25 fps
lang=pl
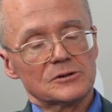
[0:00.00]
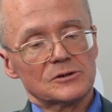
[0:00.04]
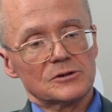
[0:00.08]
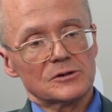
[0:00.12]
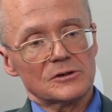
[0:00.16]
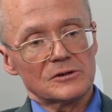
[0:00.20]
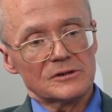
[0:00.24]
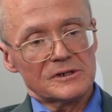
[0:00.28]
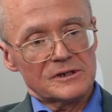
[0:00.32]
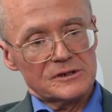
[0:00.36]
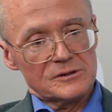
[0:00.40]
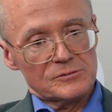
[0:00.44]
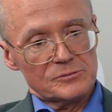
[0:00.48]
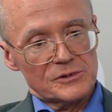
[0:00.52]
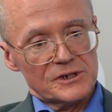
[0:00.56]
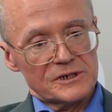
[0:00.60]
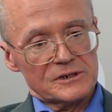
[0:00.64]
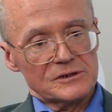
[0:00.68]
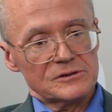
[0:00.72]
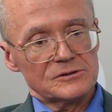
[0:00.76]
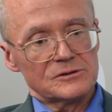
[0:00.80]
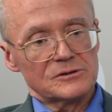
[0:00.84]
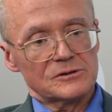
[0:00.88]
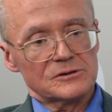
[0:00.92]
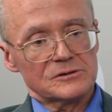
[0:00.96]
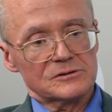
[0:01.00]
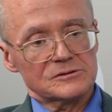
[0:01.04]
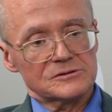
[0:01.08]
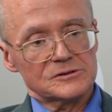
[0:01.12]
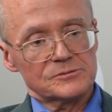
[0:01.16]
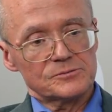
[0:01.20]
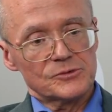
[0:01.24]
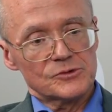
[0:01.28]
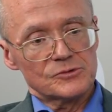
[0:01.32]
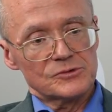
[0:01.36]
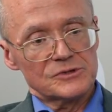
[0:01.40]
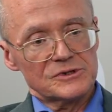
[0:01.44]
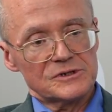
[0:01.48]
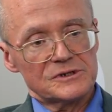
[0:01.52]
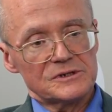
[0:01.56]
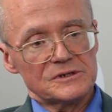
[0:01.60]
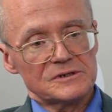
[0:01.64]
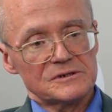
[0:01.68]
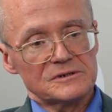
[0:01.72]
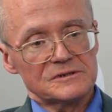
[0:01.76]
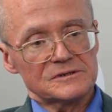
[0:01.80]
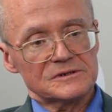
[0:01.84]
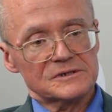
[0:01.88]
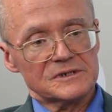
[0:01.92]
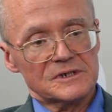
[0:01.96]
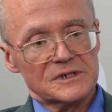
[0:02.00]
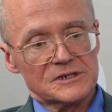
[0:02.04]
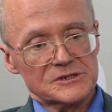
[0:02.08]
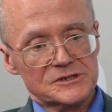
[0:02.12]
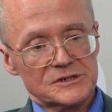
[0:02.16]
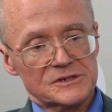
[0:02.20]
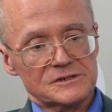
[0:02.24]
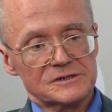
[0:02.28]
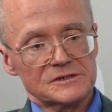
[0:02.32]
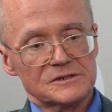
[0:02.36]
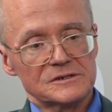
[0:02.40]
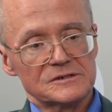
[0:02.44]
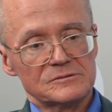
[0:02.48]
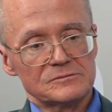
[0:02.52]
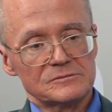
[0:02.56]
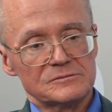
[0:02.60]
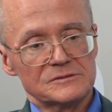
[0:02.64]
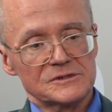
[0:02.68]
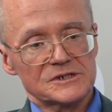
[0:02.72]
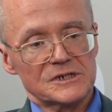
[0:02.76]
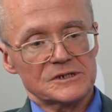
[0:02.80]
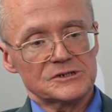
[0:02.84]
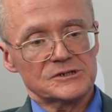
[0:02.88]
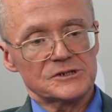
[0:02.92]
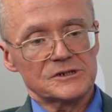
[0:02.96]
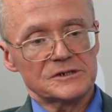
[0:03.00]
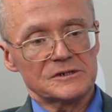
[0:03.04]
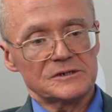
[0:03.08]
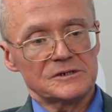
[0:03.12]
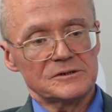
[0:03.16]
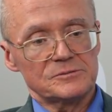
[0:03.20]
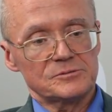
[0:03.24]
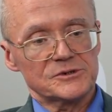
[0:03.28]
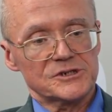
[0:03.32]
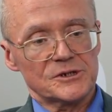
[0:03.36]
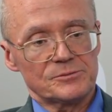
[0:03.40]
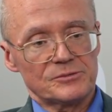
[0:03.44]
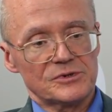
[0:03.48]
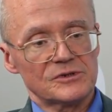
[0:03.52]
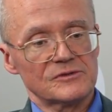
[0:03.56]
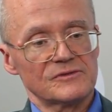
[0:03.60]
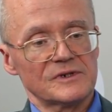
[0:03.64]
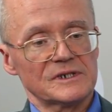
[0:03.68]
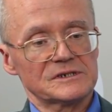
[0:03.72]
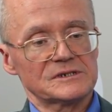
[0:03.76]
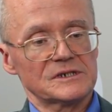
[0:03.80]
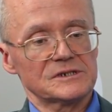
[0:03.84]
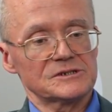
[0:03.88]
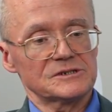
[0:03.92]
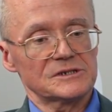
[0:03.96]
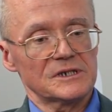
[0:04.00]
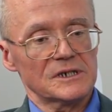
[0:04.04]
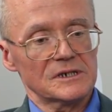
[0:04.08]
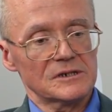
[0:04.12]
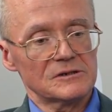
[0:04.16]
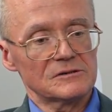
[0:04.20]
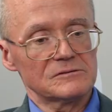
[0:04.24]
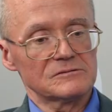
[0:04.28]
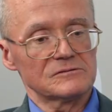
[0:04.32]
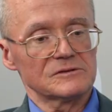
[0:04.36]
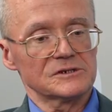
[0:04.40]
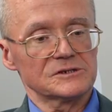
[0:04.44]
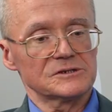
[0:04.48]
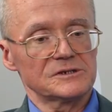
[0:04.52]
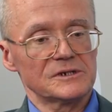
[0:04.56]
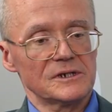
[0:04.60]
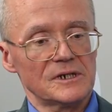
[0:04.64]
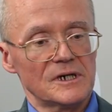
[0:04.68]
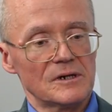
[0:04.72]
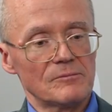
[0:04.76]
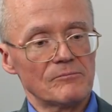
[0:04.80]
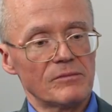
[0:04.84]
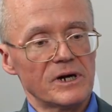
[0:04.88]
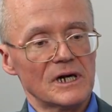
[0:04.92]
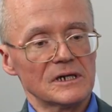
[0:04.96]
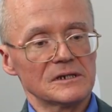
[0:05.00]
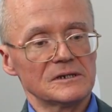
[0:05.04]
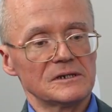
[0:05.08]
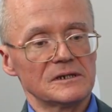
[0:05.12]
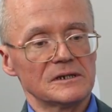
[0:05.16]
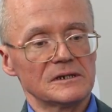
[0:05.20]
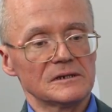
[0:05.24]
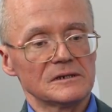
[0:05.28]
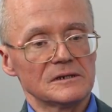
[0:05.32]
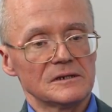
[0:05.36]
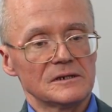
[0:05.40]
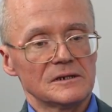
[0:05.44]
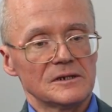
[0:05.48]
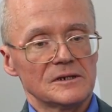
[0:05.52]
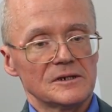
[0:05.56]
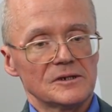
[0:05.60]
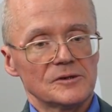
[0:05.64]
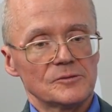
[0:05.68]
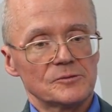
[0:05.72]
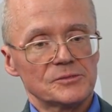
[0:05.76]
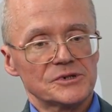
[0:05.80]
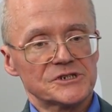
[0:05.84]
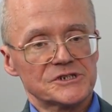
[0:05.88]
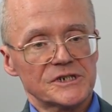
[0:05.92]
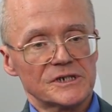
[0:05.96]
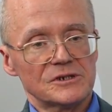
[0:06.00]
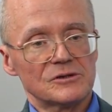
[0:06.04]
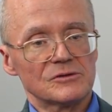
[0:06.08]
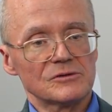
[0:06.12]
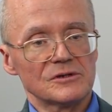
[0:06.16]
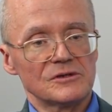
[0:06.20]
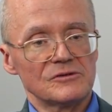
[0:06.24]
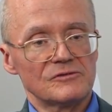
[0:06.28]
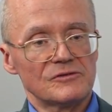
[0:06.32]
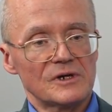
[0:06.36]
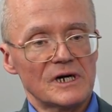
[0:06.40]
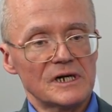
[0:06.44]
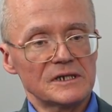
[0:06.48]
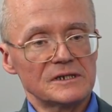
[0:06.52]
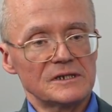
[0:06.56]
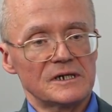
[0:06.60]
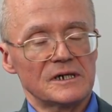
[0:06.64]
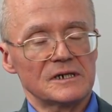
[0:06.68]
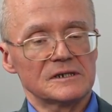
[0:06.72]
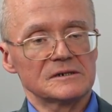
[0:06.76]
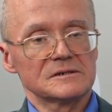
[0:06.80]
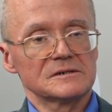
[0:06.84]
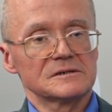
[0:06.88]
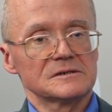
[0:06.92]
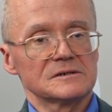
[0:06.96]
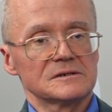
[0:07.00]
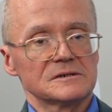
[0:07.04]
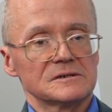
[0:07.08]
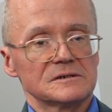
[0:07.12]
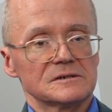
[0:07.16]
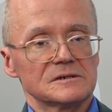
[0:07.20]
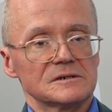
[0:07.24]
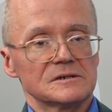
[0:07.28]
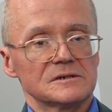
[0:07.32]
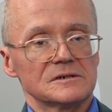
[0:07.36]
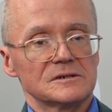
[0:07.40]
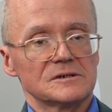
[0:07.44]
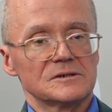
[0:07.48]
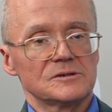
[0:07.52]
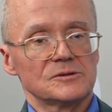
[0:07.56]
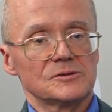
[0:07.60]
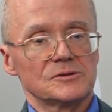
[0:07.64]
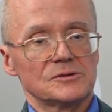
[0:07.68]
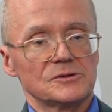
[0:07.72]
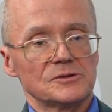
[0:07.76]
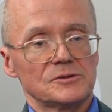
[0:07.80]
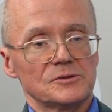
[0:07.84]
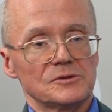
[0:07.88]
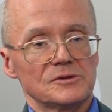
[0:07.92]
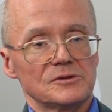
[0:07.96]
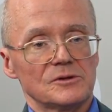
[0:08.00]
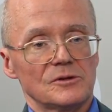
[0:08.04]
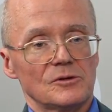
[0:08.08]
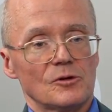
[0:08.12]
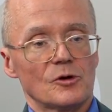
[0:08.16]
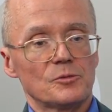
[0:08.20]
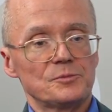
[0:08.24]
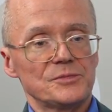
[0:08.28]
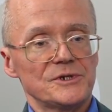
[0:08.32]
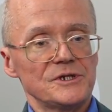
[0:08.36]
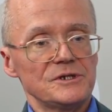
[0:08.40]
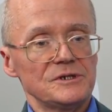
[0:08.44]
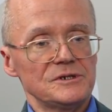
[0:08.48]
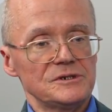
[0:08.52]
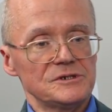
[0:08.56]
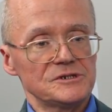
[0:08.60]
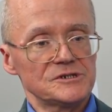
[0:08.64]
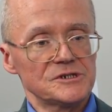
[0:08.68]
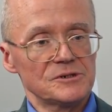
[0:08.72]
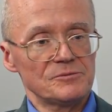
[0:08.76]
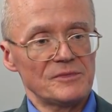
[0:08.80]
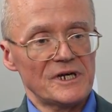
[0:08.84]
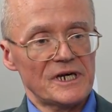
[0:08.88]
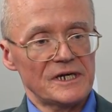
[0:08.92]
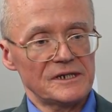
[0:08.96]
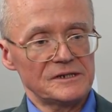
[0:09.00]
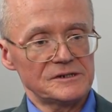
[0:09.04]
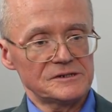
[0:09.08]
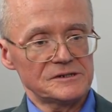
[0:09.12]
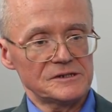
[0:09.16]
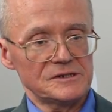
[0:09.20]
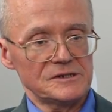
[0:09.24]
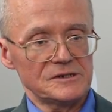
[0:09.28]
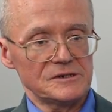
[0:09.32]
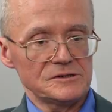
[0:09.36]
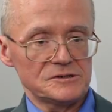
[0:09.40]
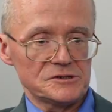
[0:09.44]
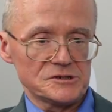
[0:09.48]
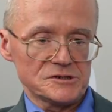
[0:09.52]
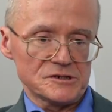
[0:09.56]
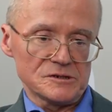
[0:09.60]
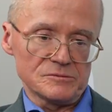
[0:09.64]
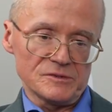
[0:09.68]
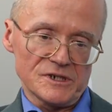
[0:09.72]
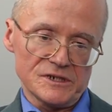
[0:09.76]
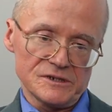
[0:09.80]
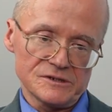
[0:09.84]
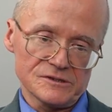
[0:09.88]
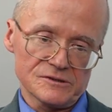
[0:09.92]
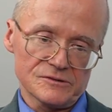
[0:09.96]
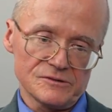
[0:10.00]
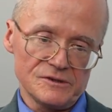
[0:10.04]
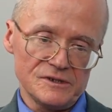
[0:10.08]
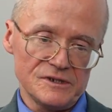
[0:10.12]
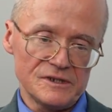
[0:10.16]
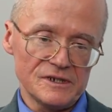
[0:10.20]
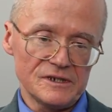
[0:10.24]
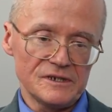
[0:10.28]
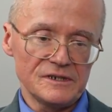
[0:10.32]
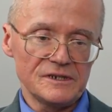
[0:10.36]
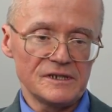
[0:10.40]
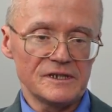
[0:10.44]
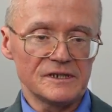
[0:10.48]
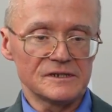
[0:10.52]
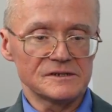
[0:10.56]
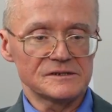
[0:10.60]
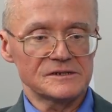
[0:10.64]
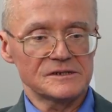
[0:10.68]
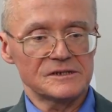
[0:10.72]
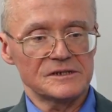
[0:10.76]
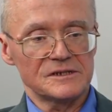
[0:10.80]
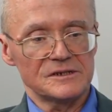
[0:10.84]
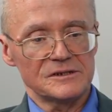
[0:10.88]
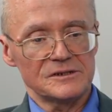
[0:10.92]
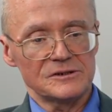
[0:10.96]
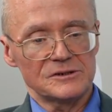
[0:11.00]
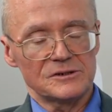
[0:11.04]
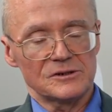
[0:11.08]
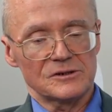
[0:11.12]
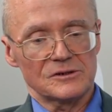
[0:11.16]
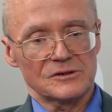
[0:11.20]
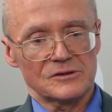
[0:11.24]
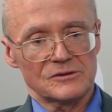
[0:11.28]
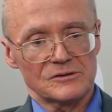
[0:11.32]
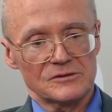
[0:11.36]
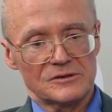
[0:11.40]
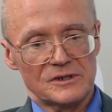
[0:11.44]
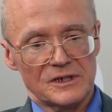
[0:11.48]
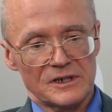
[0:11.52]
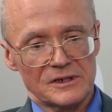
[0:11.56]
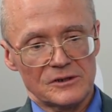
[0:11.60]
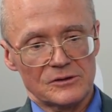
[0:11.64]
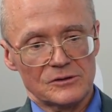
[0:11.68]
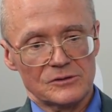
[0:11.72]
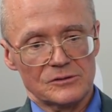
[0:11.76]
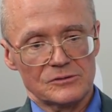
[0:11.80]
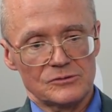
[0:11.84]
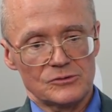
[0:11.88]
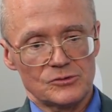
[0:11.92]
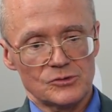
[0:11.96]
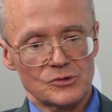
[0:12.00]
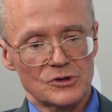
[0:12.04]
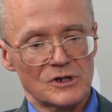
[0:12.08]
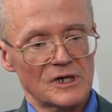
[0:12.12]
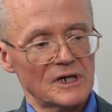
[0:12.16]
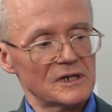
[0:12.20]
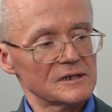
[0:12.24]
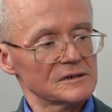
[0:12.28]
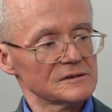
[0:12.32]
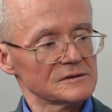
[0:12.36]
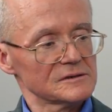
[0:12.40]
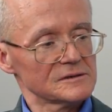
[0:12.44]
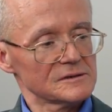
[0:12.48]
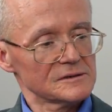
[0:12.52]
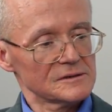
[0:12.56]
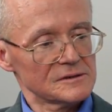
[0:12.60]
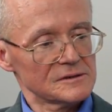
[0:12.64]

Kronenberg do spółki z Kraszewskim zaczęli przeprowadzać taką właśnie kampanię przekonywania y, opinii ziemiańskiej czy ziemiańsko-inteligenckiej do tego ducha